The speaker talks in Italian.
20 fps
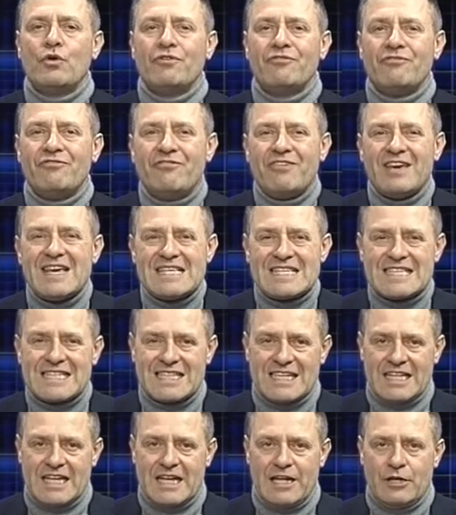
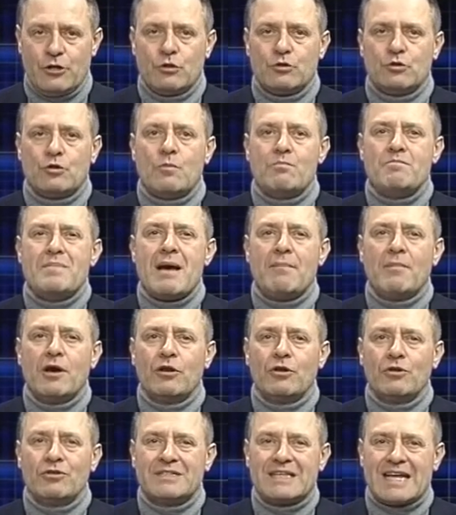viste, non dobbiamo
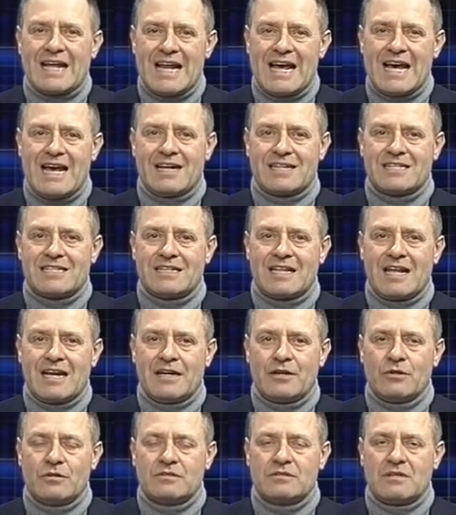allontanarci
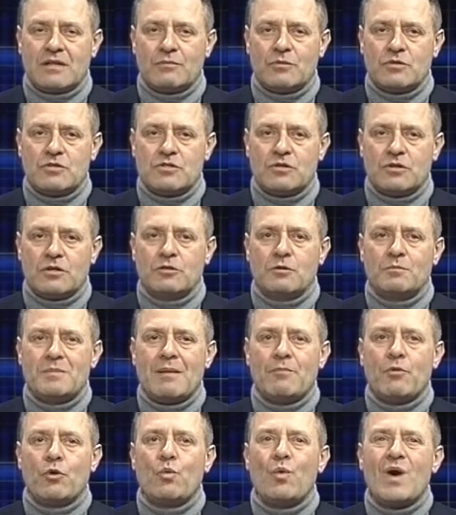dalle nostre emozioni,
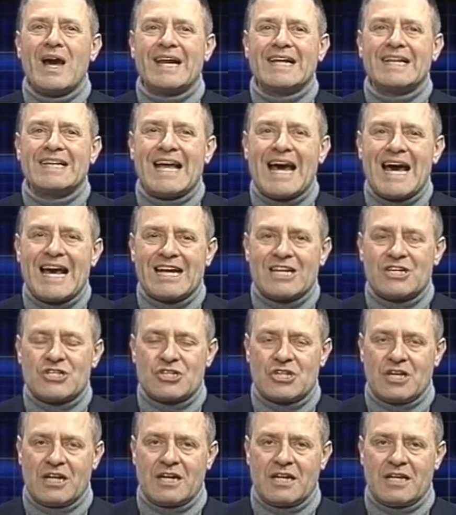dobbiamo
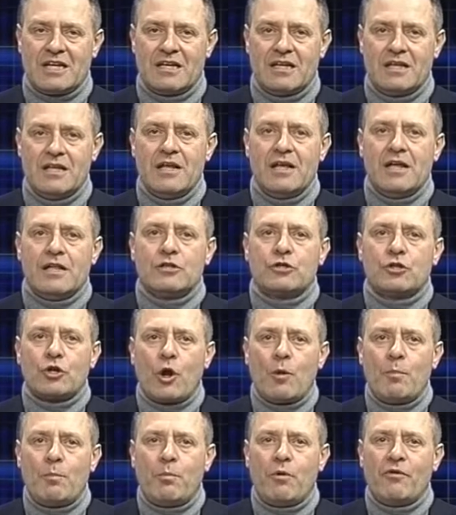guardarcele
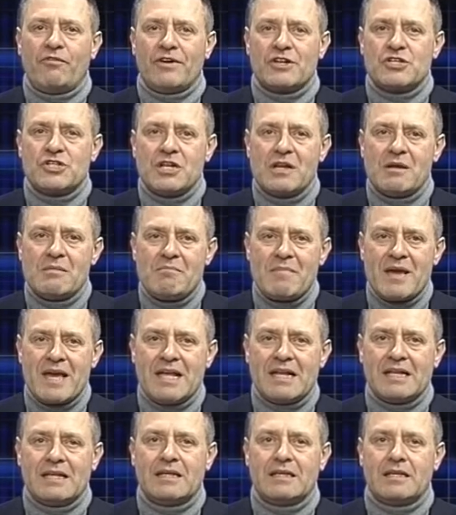troppo
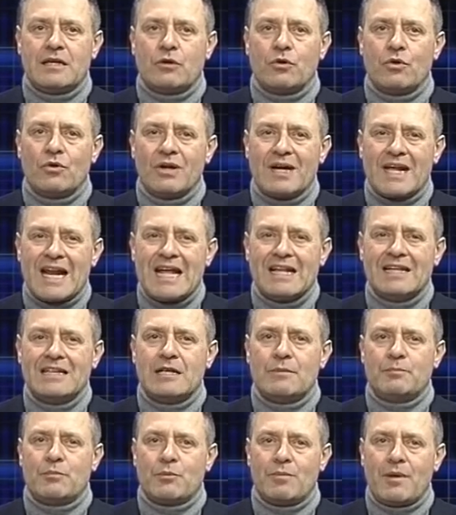facilmente, con
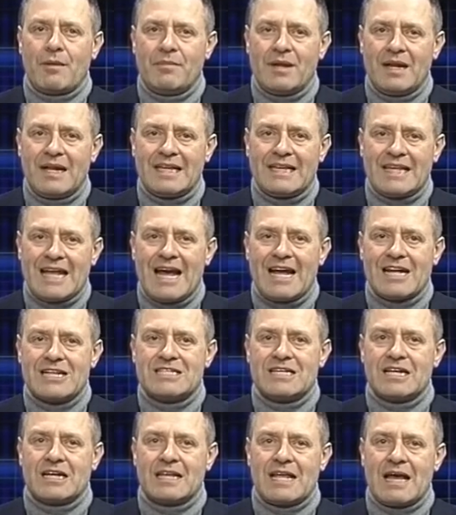grande probabilità,
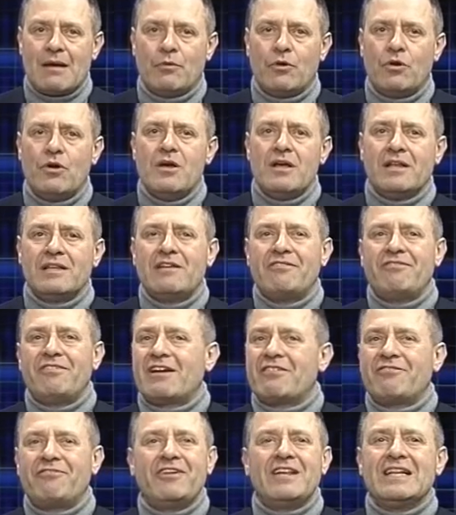cerchiamo di
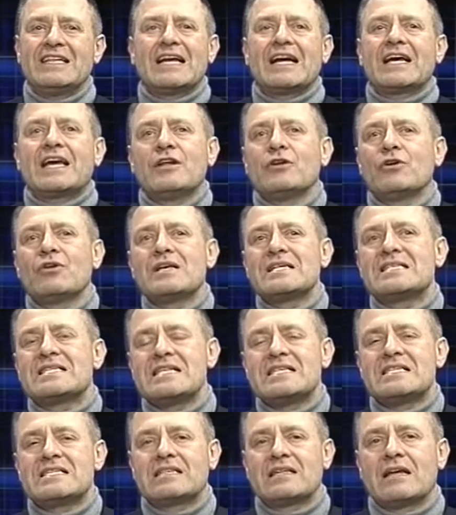far finta che non
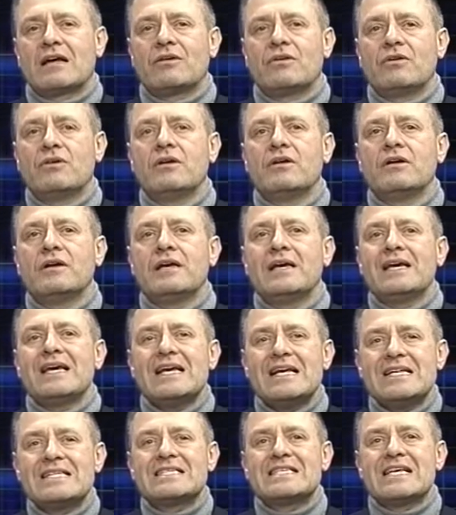esistano.
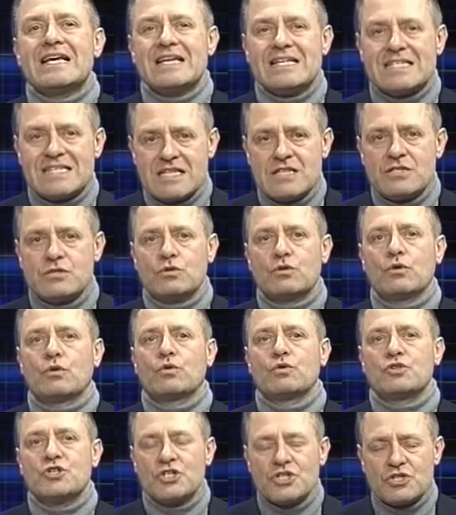E se
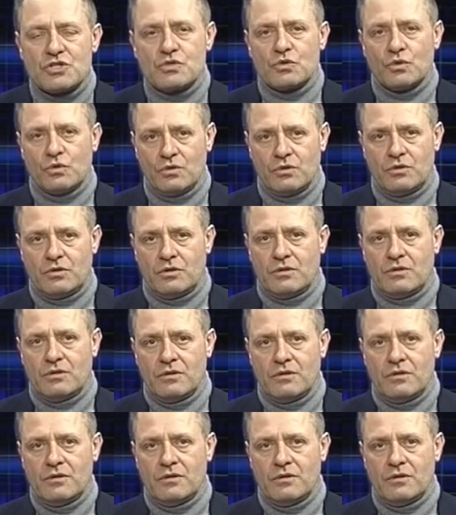esistono, ci sono